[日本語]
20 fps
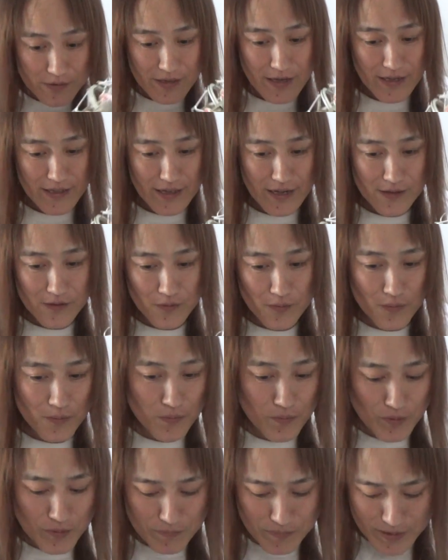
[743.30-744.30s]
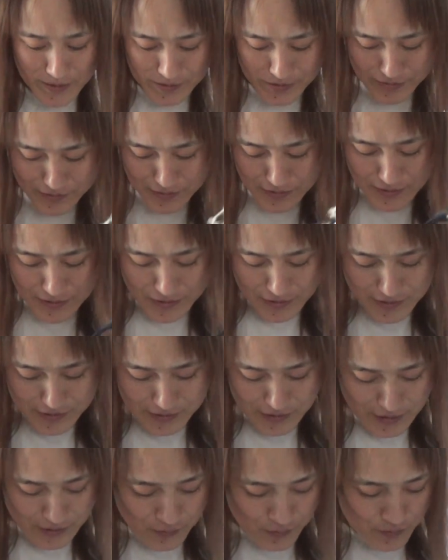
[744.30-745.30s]
買いたいと思います
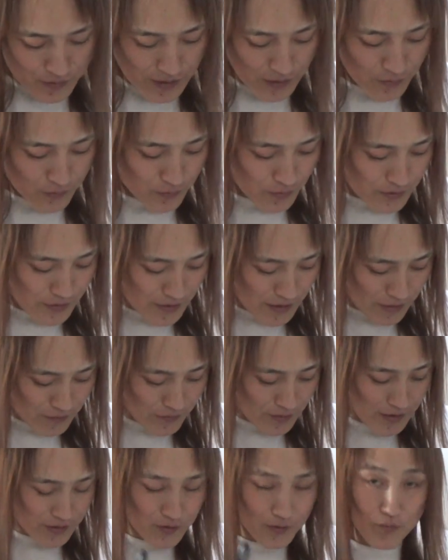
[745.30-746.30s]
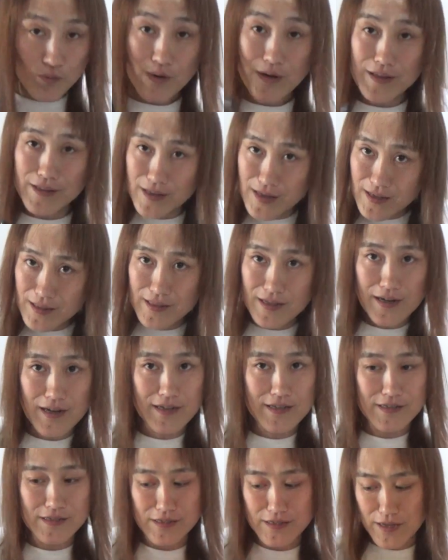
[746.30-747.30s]
さあどんな音になるでしょうかねって
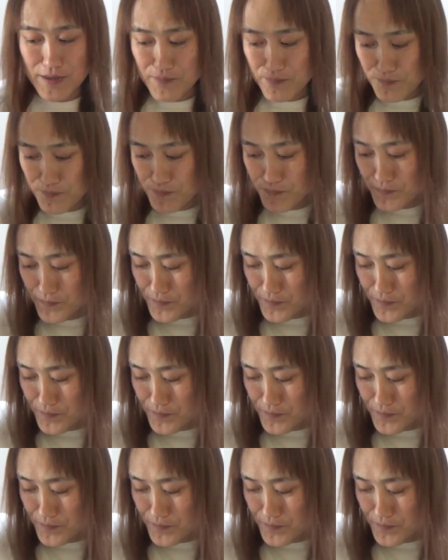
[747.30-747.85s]
感じで、うん、